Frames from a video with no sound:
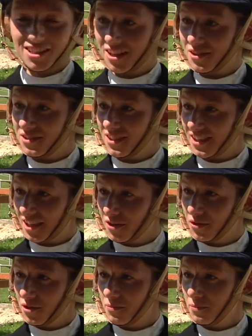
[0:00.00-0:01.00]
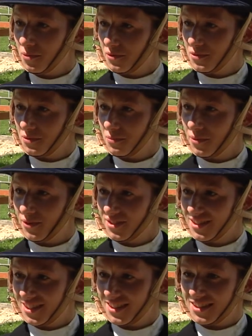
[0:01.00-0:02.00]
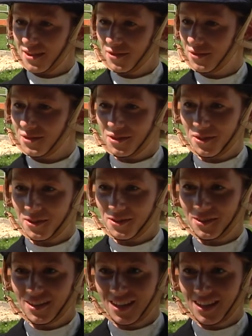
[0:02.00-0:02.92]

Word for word: jakiegoś takiego impulsu bodźca z zewnątrz, to